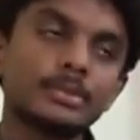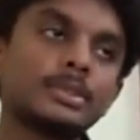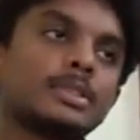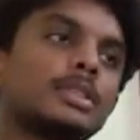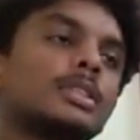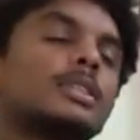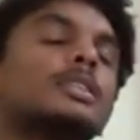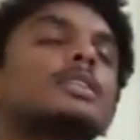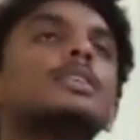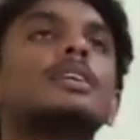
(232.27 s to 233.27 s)
డెబ్బై ఐదు
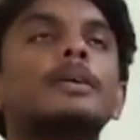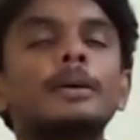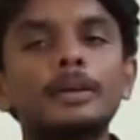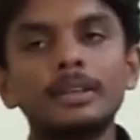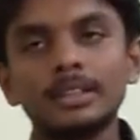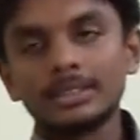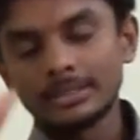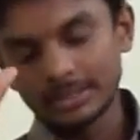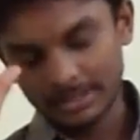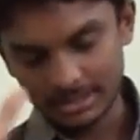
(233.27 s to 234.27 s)
లక్షల బిలీవర్స్ ఉన్నారు